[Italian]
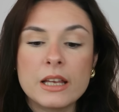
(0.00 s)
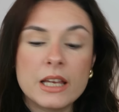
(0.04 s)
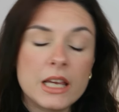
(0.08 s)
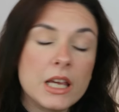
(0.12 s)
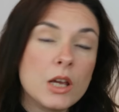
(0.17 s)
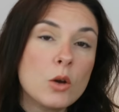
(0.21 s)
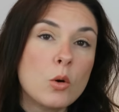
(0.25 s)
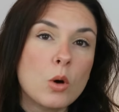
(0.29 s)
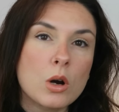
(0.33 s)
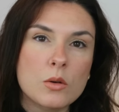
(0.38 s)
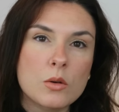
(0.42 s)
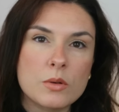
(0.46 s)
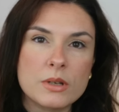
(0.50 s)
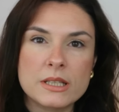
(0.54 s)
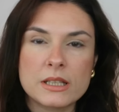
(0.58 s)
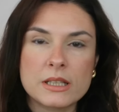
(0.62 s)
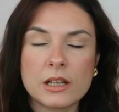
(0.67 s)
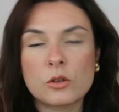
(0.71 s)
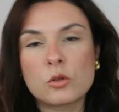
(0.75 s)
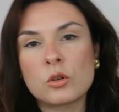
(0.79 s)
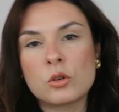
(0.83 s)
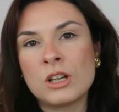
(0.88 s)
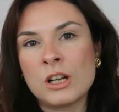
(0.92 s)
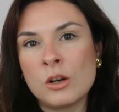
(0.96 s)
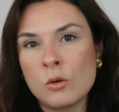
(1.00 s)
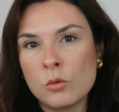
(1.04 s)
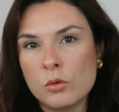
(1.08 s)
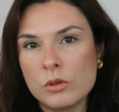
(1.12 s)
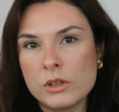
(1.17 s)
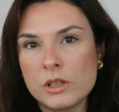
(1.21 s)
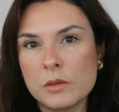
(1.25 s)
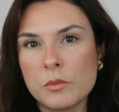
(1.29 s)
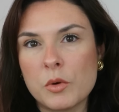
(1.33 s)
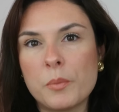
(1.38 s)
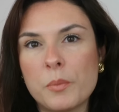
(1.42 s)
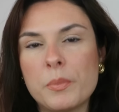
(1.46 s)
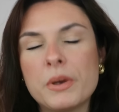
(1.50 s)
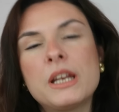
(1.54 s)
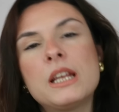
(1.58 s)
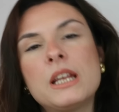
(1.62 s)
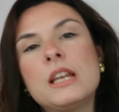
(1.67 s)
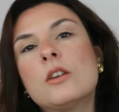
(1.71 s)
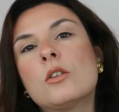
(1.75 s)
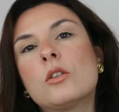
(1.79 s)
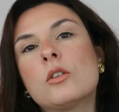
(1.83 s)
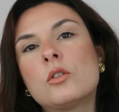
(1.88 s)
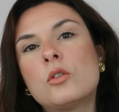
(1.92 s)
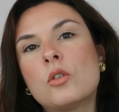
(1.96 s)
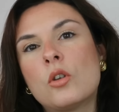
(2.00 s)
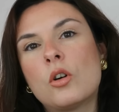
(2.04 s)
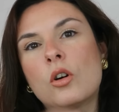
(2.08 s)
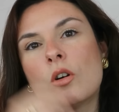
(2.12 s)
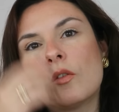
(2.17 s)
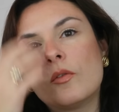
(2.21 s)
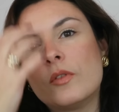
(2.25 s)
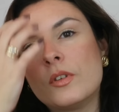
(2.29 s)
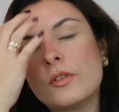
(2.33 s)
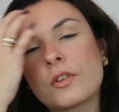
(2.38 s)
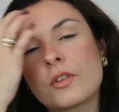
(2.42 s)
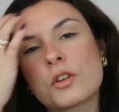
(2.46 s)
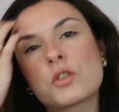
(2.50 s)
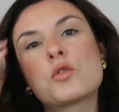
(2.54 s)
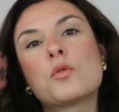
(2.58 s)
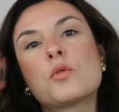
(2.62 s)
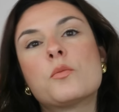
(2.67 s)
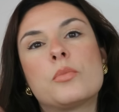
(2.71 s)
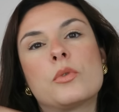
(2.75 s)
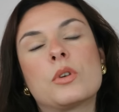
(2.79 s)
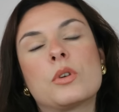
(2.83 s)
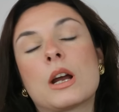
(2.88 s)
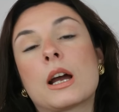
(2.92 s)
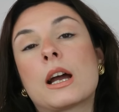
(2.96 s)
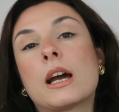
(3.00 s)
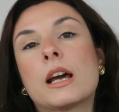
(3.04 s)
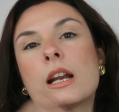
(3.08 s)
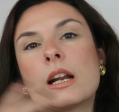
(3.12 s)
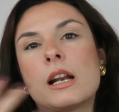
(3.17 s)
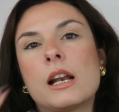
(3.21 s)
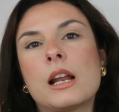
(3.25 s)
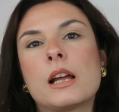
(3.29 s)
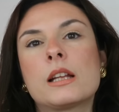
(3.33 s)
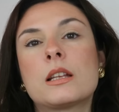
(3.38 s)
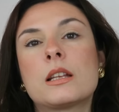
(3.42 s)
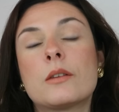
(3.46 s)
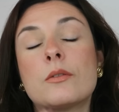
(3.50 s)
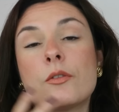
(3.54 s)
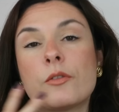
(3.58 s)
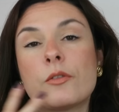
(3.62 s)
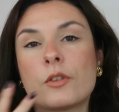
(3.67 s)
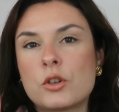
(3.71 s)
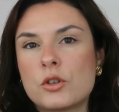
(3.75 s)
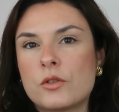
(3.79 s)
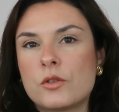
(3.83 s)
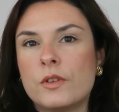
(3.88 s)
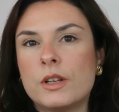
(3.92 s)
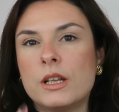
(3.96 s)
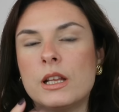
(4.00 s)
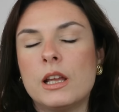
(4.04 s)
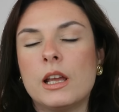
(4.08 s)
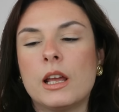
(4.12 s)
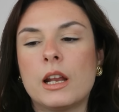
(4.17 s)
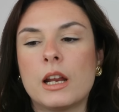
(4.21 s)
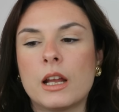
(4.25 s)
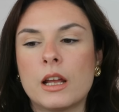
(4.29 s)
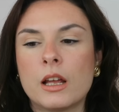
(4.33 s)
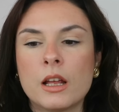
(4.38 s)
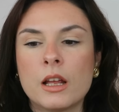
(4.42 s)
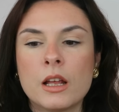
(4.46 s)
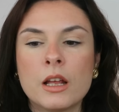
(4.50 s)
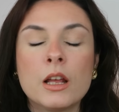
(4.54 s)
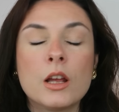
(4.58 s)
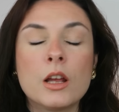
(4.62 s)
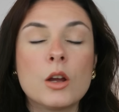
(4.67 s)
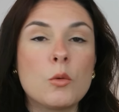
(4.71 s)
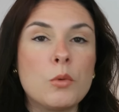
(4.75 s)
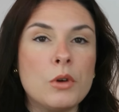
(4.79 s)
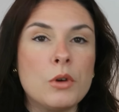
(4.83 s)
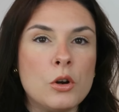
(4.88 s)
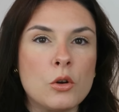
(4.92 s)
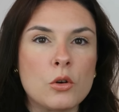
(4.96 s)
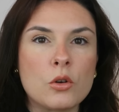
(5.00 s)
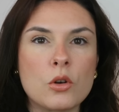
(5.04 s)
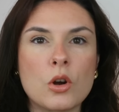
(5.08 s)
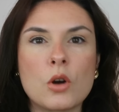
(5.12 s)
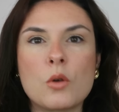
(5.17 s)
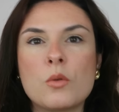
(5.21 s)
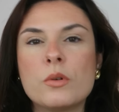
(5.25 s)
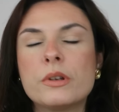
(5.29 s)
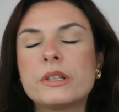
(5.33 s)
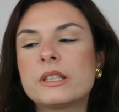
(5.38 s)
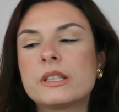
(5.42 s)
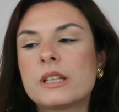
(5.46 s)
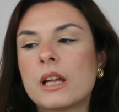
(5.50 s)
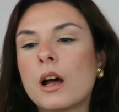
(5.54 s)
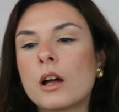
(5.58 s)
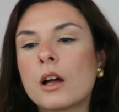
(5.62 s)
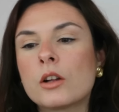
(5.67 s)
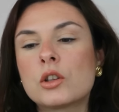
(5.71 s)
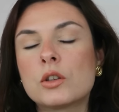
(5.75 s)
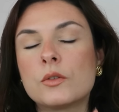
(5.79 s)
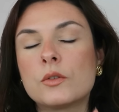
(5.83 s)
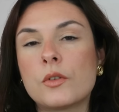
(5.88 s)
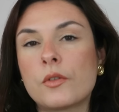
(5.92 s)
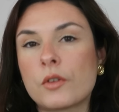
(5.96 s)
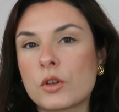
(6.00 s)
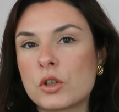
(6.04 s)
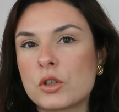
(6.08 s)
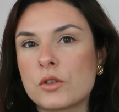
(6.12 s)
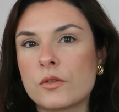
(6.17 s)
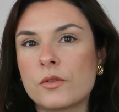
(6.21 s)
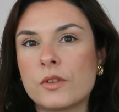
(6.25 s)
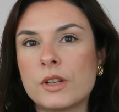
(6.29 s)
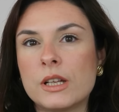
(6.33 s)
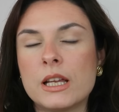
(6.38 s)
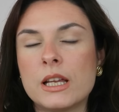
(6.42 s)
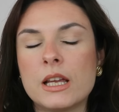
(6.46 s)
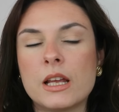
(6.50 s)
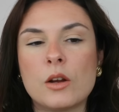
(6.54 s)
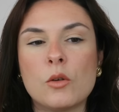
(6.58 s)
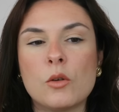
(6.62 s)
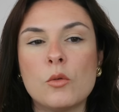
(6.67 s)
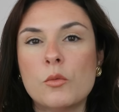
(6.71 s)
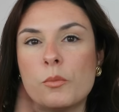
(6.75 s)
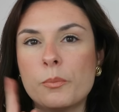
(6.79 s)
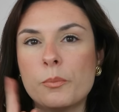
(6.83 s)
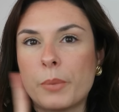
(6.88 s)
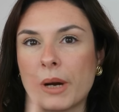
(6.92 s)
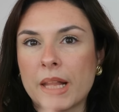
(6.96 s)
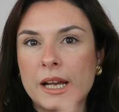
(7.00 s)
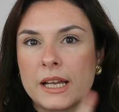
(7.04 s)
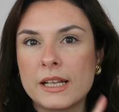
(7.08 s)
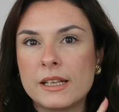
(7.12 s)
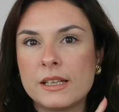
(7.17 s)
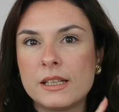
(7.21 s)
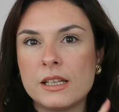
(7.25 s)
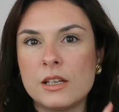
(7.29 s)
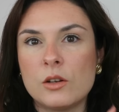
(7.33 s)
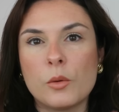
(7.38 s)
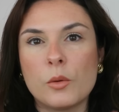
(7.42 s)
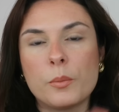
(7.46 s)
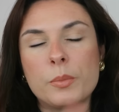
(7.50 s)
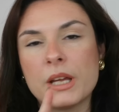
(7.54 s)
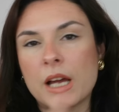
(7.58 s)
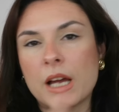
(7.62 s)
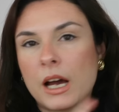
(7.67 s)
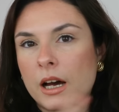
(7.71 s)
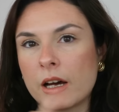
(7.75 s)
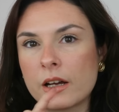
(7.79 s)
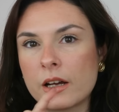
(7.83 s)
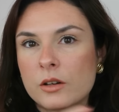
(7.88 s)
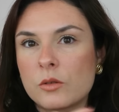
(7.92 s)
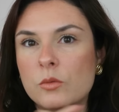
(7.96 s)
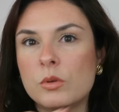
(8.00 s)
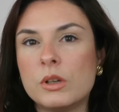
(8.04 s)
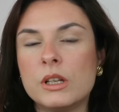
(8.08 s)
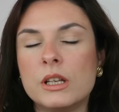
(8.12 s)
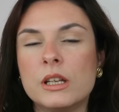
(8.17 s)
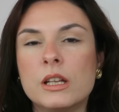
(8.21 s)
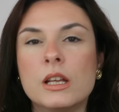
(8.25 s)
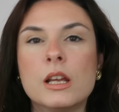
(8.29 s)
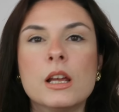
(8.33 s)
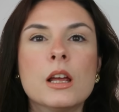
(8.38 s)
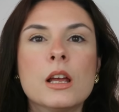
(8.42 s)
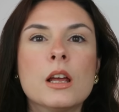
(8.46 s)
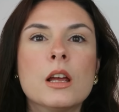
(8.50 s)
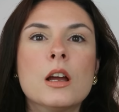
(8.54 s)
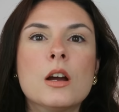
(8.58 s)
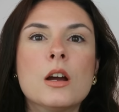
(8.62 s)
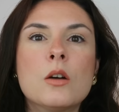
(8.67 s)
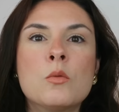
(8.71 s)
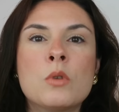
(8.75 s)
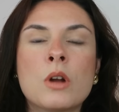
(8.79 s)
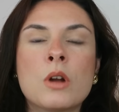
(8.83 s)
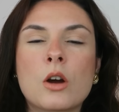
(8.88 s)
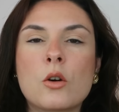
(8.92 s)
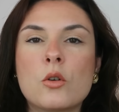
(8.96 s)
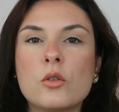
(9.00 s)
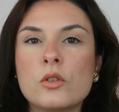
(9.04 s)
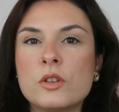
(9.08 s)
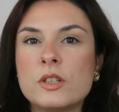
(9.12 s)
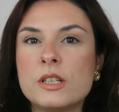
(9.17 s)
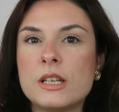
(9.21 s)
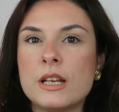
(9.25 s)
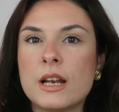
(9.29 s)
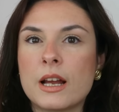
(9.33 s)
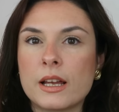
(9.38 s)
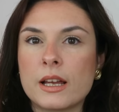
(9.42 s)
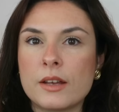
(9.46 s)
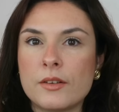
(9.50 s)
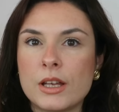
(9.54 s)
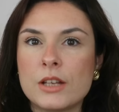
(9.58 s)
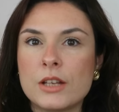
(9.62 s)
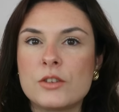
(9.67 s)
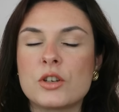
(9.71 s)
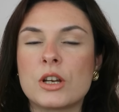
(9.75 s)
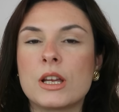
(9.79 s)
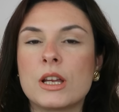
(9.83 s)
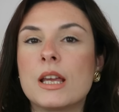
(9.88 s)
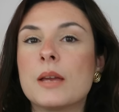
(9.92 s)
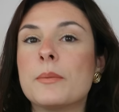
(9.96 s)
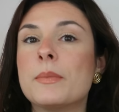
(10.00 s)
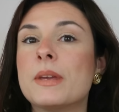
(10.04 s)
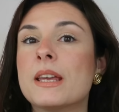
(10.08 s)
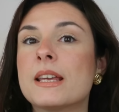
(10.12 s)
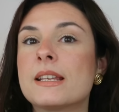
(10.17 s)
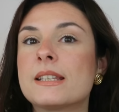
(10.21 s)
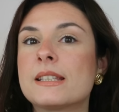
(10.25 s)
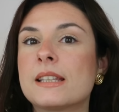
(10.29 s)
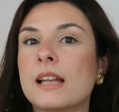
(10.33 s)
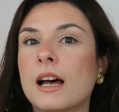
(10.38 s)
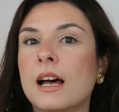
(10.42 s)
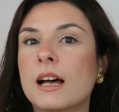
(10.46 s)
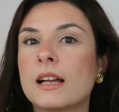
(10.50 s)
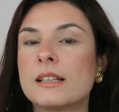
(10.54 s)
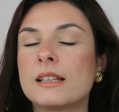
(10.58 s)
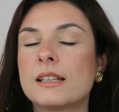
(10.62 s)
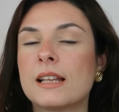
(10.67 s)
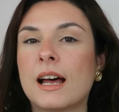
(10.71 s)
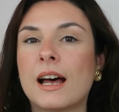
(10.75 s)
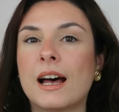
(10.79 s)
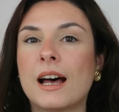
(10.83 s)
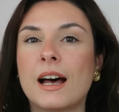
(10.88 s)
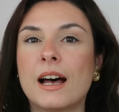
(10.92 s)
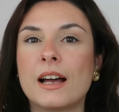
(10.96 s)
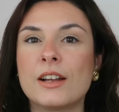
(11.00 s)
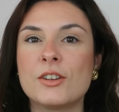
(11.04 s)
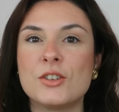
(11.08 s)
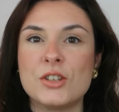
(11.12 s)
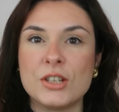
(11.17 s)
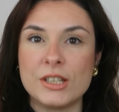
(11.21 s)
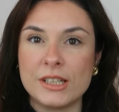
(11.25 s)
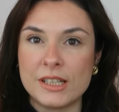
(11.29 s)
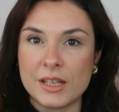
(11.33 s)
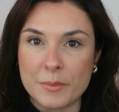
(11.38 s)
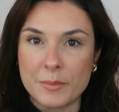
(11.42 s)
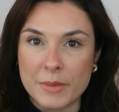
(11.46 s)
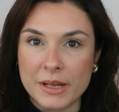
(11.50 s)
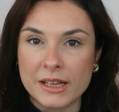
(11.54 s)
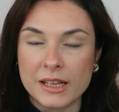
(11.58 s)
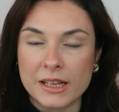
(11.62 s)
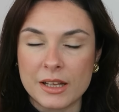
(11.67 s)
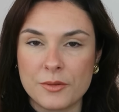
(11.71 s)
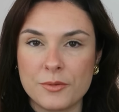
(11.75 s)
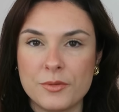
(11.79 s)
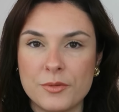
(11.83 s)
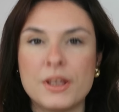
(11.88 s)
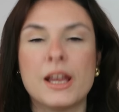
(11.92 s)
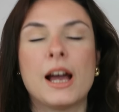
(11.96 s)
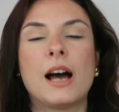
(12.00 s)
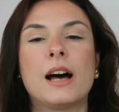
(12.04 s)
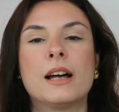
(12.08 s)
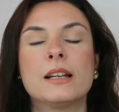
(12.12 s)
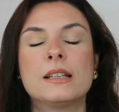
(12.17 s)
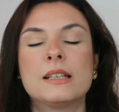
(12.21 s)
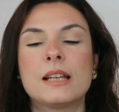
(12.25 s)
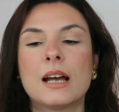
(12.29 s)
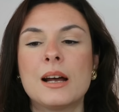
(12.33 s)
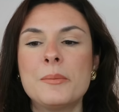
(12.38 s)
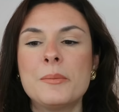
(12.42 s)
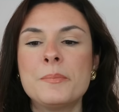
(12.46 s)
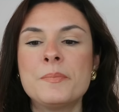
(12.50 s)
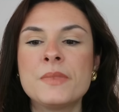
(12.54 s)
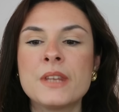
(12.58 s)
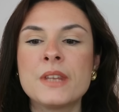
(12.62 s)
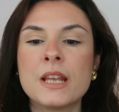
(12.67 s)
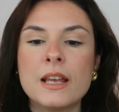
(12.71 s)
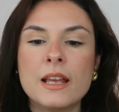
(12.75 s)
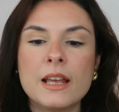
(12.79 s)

che ho acquistato nell'ultimo periodo, vi faccio un po' una carrellata, vi faccio vedere quello che ho acquistato, vi faccio vedere un pacchettino PR, quindi una cosina invece che mi è stata gentilmente inviata